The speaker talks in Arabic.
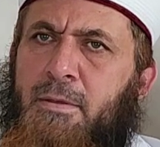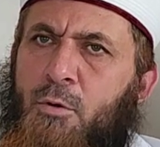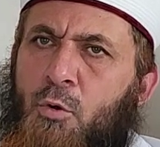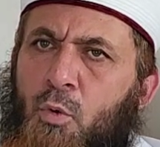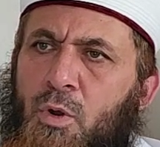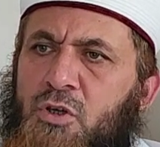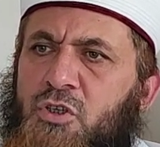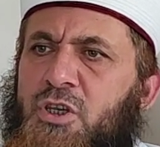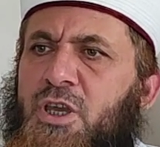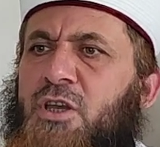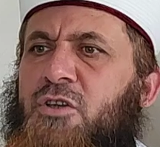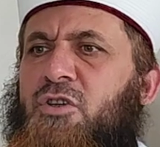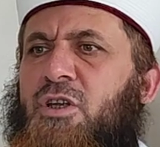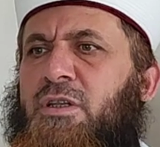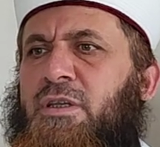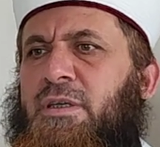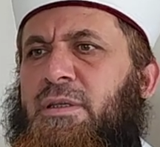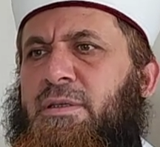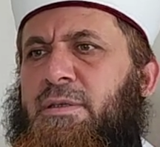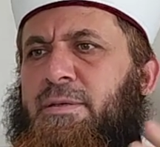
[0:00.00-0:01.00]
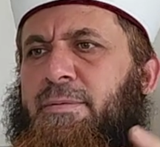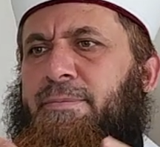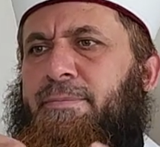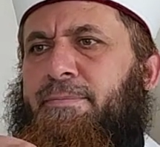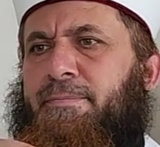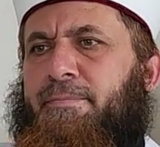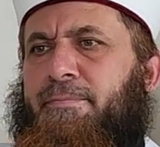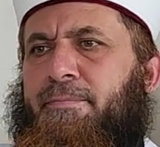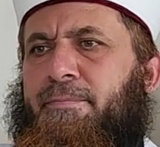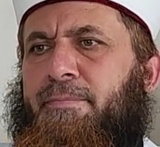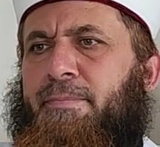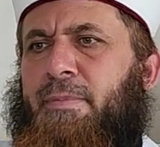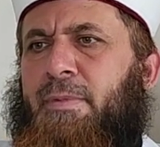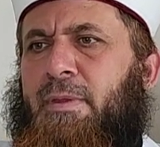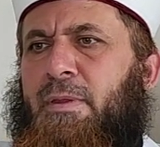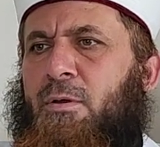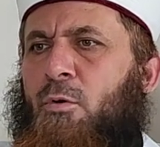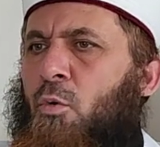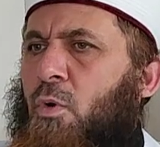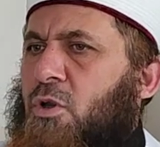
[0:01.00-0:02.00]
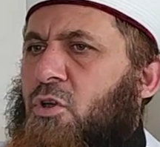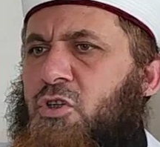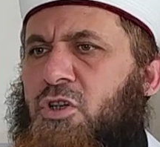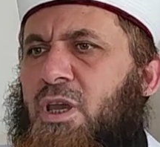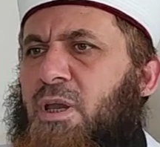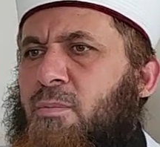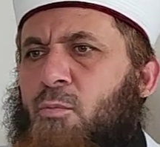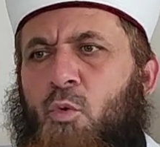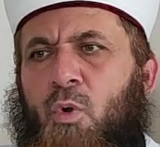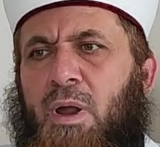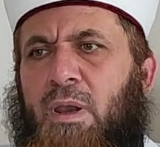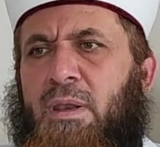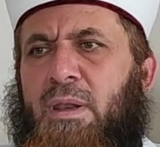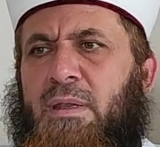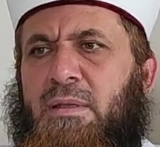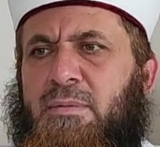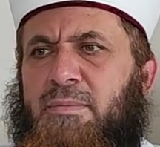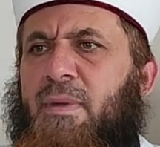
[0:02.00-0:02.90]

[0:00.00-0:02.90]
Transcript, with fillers: هو شيء جديد هو شيء مولد